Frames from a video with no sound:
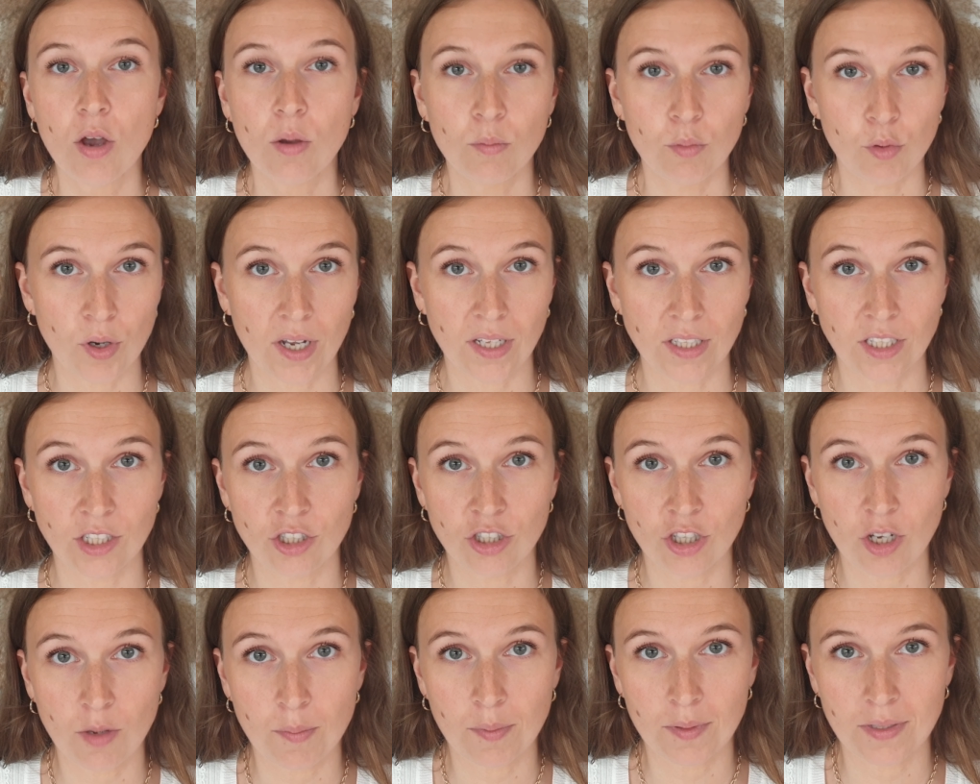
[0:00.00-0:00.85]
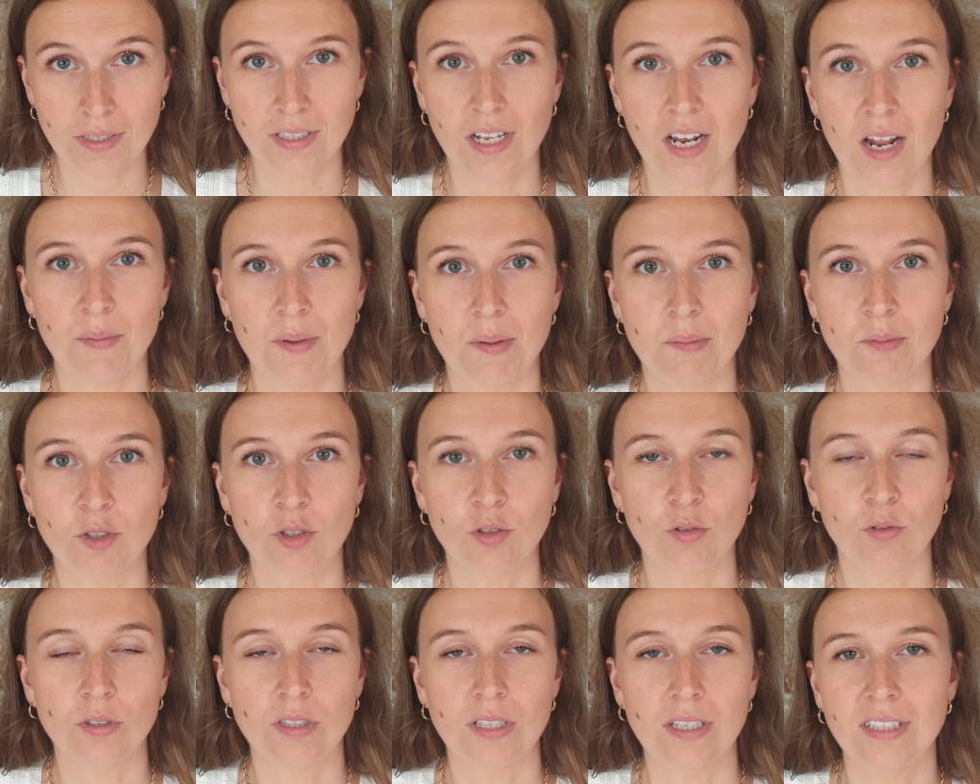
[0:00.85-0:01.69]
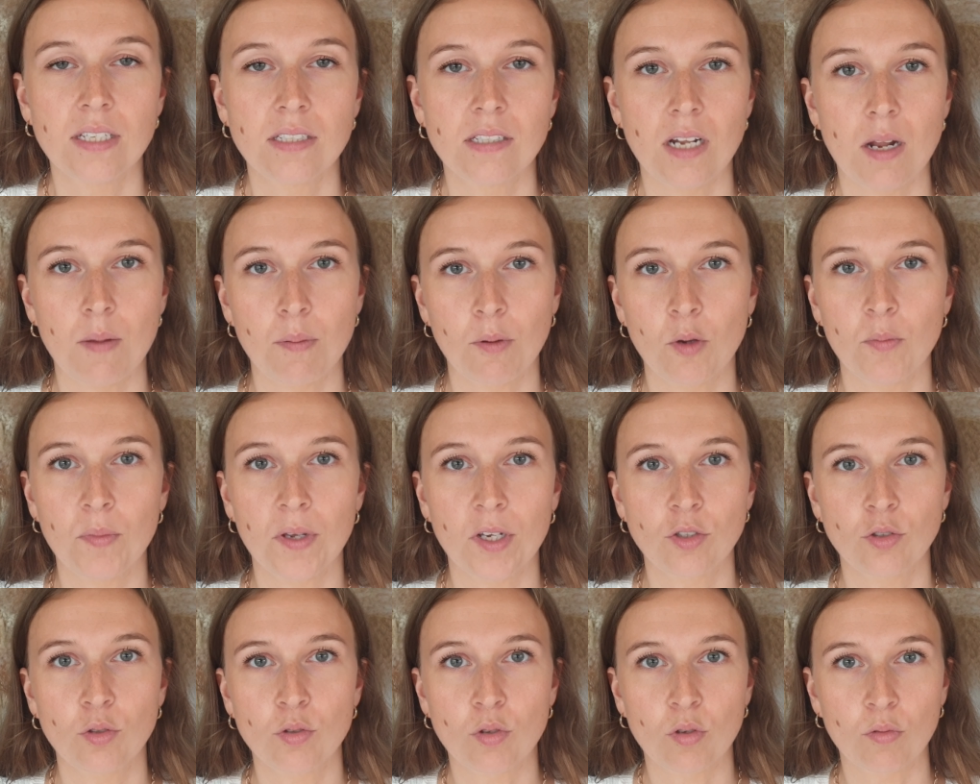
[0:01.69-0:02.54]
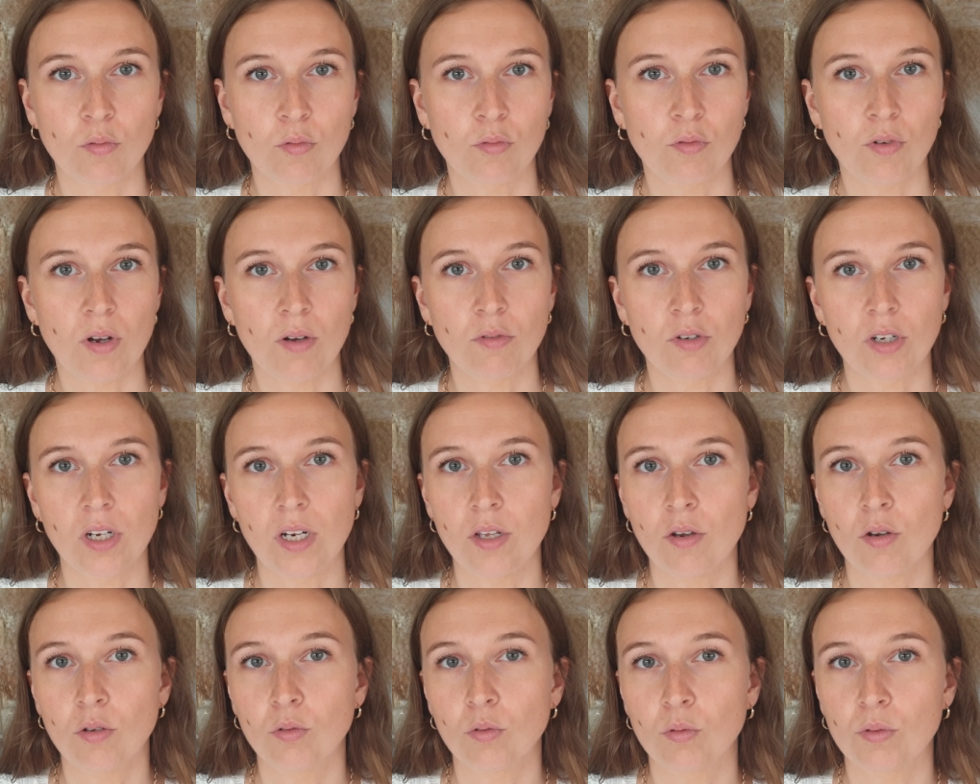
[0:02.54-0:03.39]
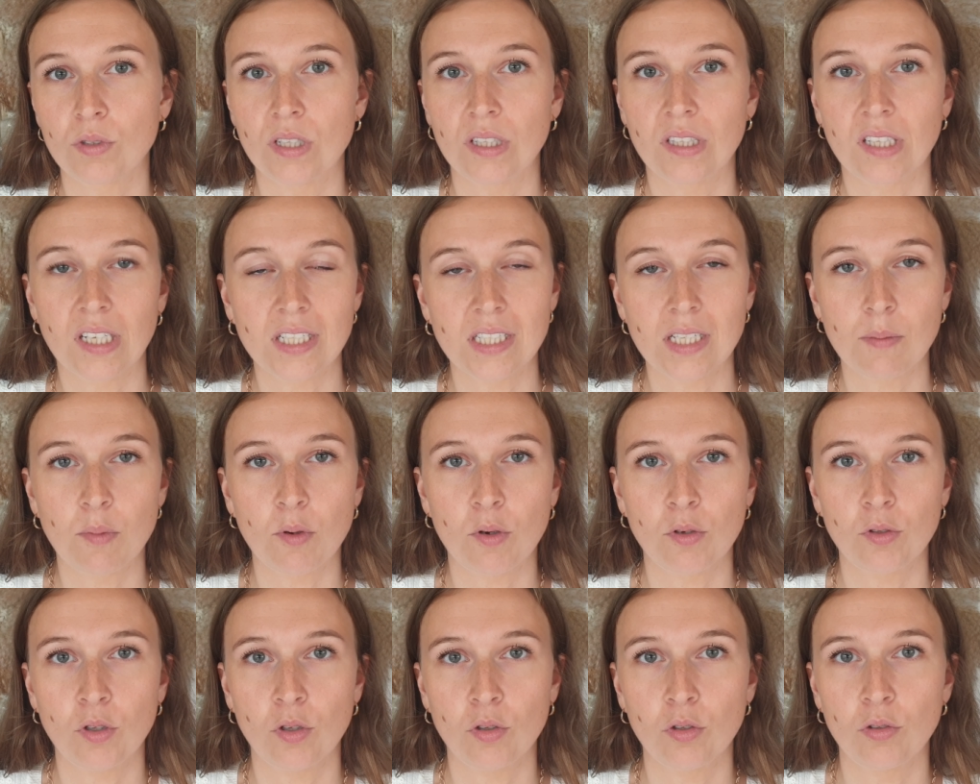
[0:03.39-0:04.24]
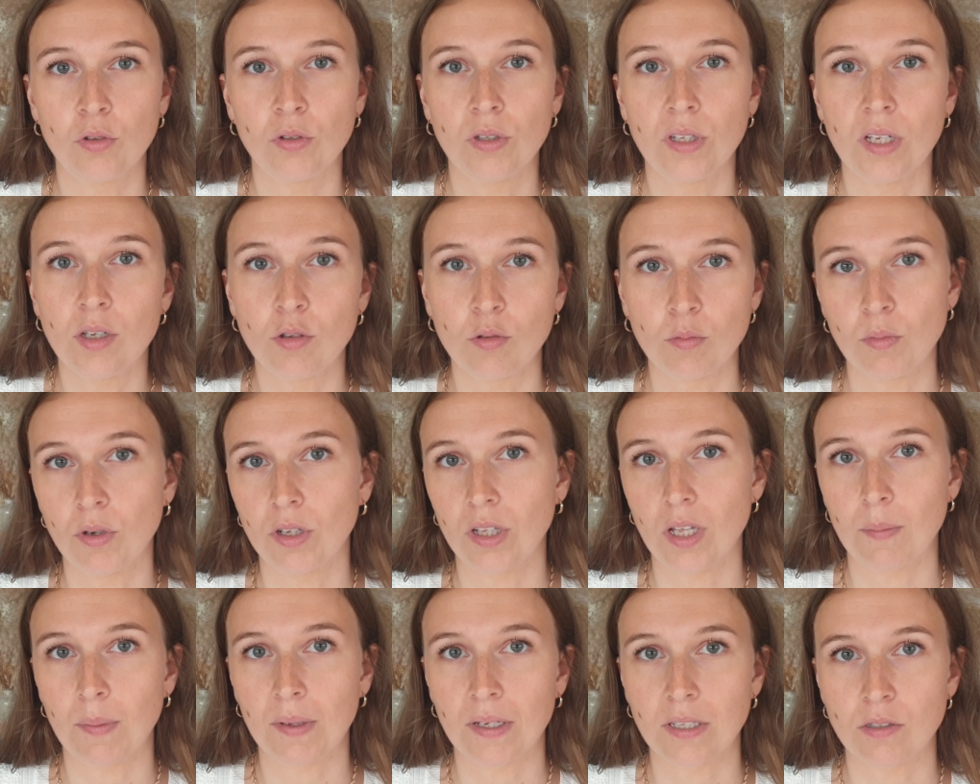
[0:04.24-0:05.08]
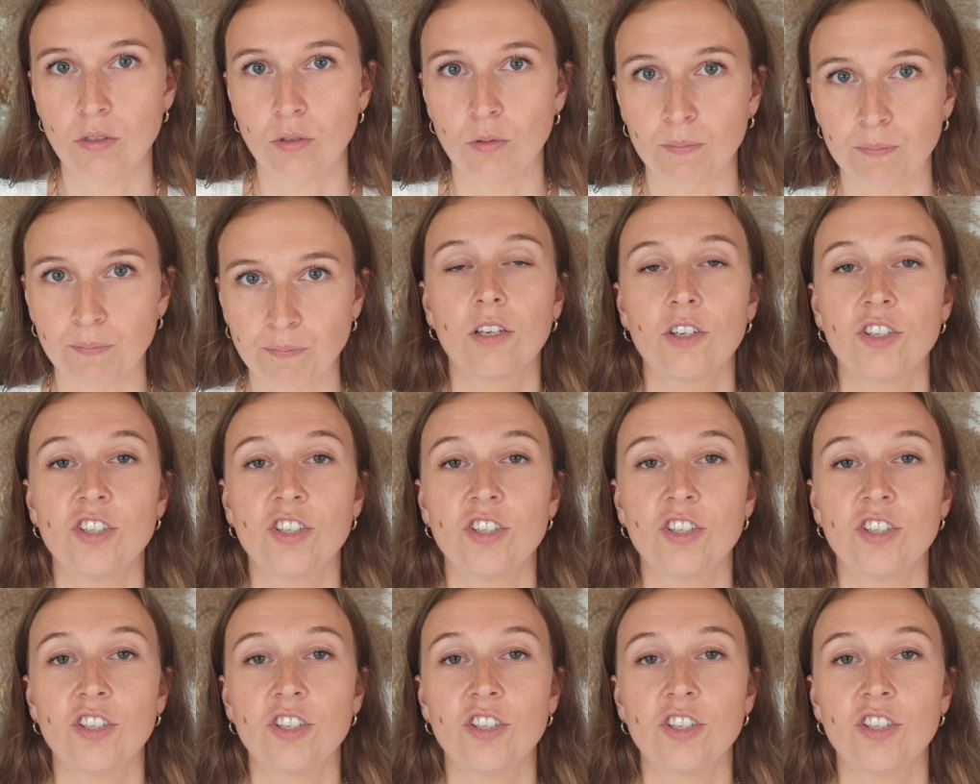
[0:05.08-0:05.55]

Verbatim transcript: Pour un e-shop, c'est la même chose. C'est la première chose que vont voir vos clients, donc c'est très important de donner une bonne impression.